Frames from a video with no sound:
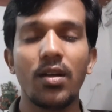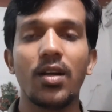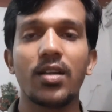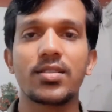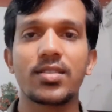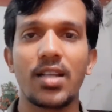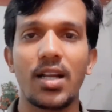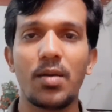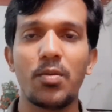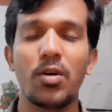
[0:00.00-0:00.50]

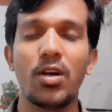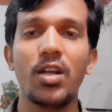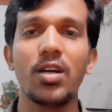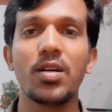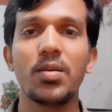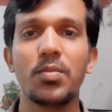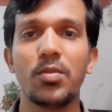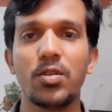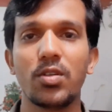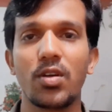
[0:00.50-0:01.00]
আসসালামু
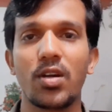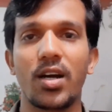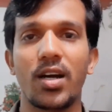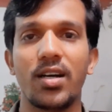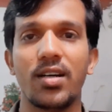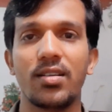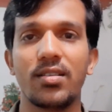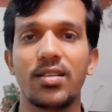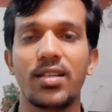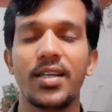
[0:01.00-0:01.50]
আলাইকুম বন্ধুরা
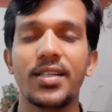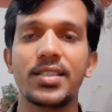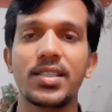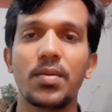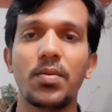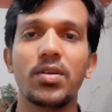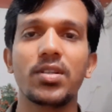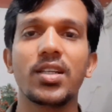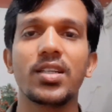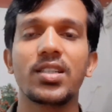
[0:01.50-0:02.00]
দেশ
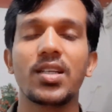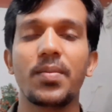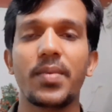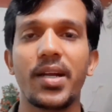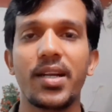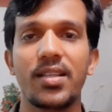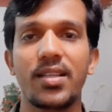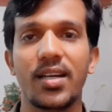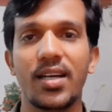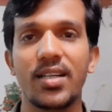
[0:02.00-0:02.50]
এবং দেশের
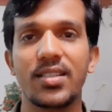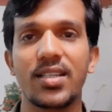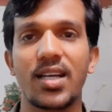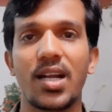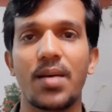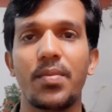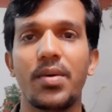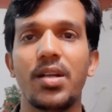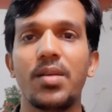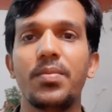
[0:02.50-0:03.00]
বাইরে থেকে যারা
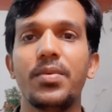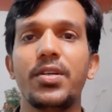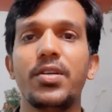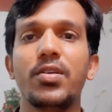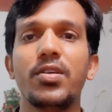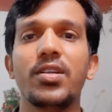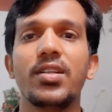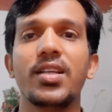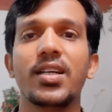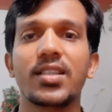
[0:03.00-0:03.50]
আমাদের
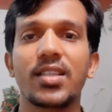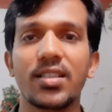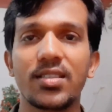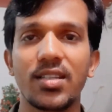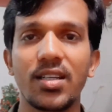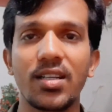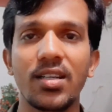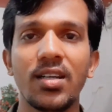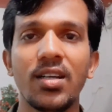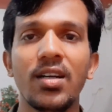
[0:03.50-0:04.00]
ভিডিওটি
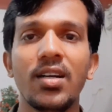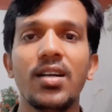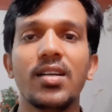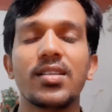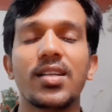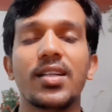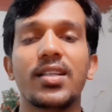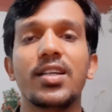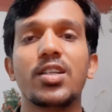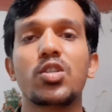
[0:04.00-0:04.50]
দেখতেছেন
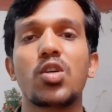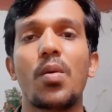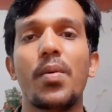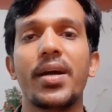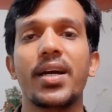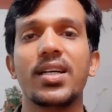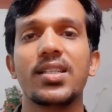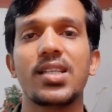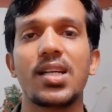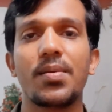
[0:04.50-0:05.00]
তাদের
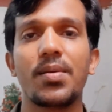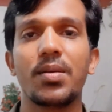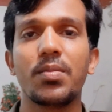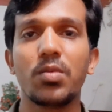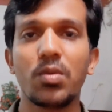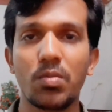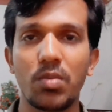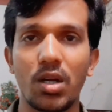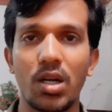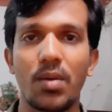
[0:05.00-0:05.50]
সবাইকে জানাই আমার
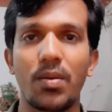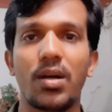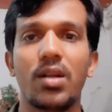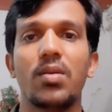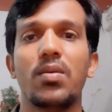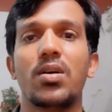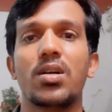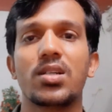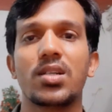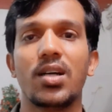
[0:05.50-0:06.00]
বুক ভরা
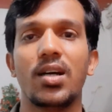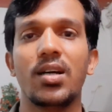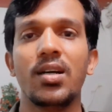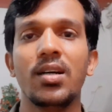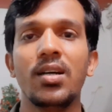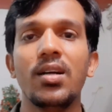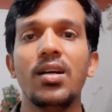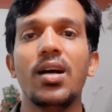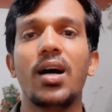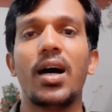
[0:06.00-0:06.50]
ভালোবাসা
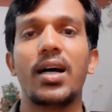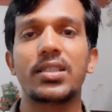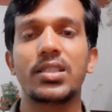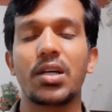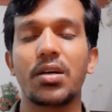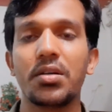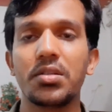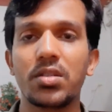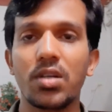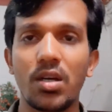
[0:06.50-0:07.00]
আশা
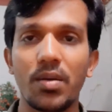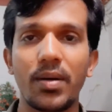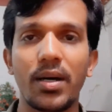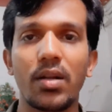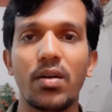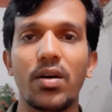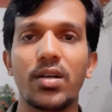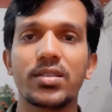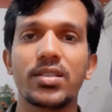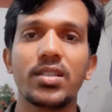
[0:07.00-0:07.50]
করি সবাই
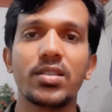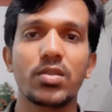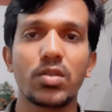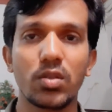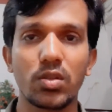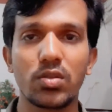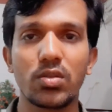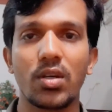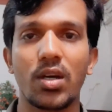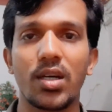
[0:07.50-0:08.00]
ভালো আছেন
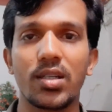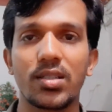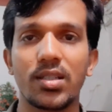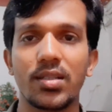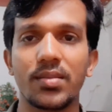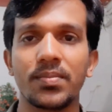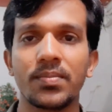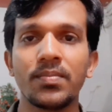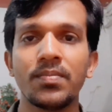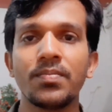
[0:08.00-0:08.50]
সুস্থ আছেন